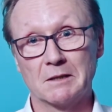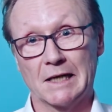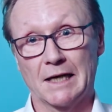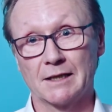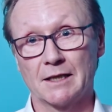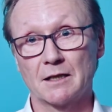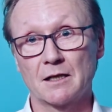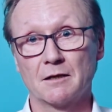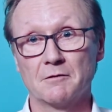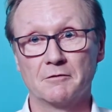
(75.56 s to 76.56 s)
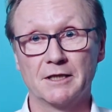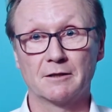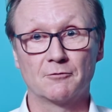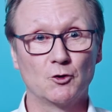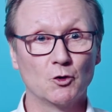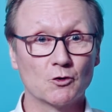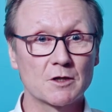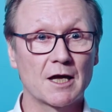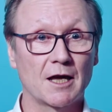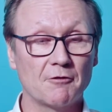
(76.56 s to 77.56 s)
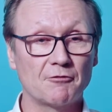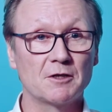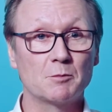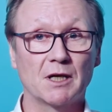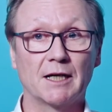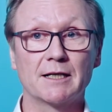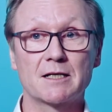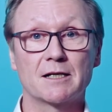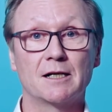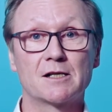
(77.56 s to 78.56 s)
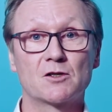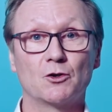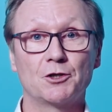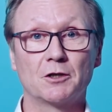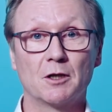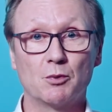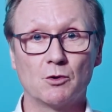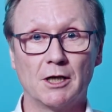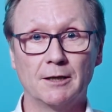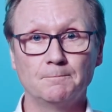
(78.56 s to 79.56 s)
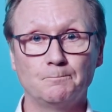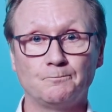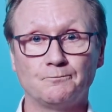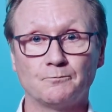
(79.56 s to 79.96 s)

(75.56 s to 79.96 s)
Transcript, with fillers: Danach werden Führungskräfte bereits als solche geboren